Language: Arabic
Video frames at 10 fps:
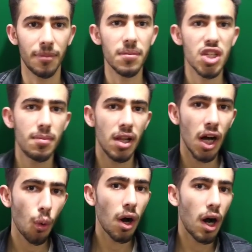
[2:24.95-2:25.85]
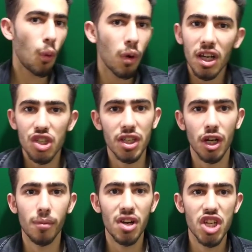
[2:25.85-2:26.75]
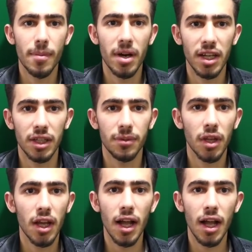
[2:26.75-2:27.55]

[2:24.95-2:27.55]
تمشي بالهواء او هيك شيء او ما شابه يعني